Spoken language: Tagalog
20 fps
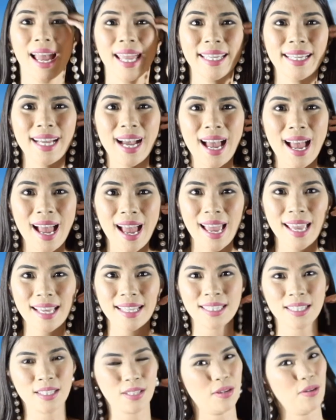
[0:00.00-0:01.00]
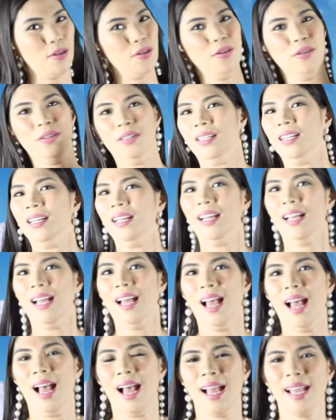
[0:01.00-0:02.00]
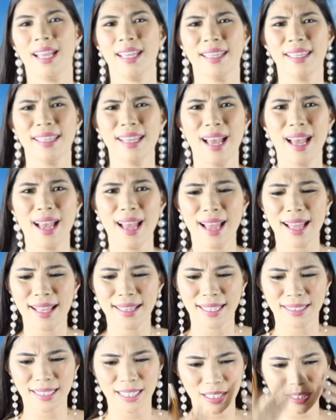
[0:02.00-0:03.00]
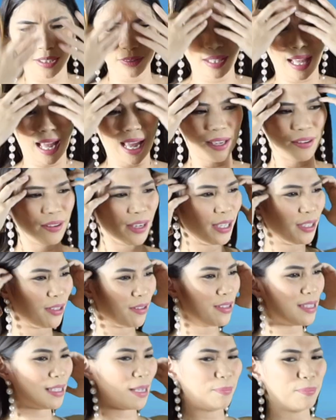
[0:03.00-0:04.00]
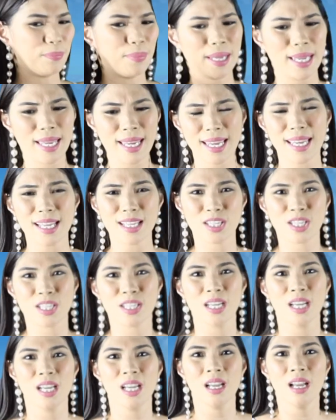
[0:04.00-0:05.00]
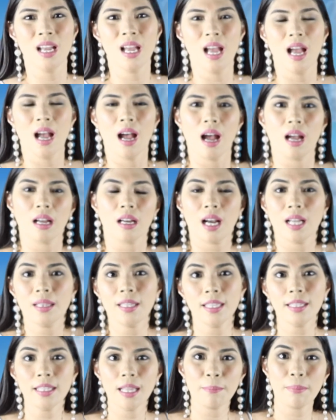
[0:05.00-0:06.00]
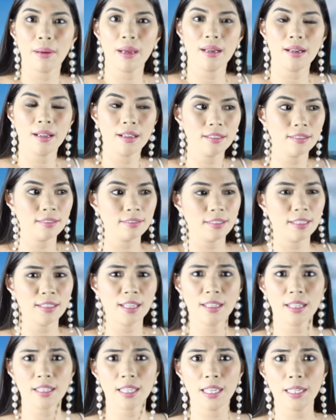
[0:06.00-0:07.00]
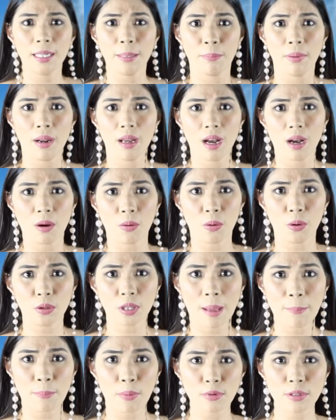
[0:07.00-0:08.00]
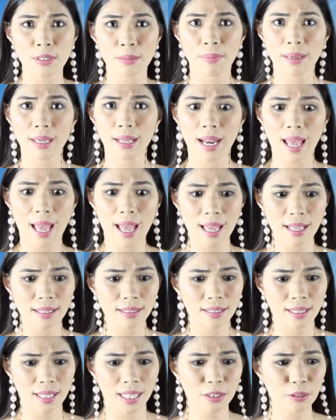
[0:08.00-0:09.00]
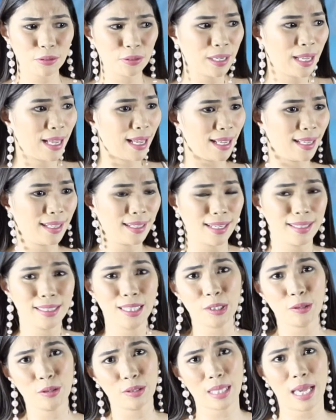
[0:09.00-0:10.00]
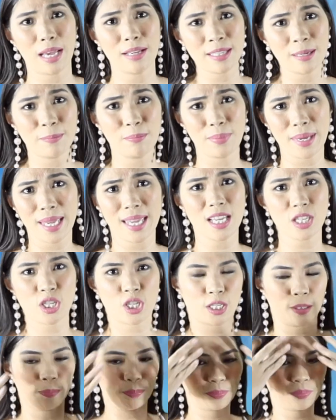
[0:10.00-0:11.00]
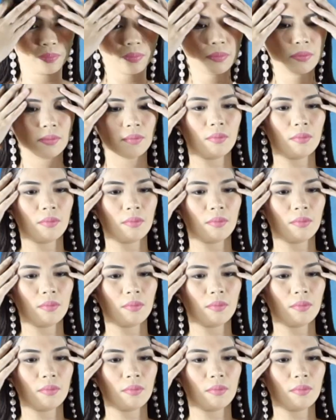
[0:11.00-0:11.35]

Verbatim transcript: Hi guys! So, ayan, nandito tayo ngayon sa beach. Kanina parang tinanaginip lang ako, tapos bigla, ito na, nandito na tayo sa beach.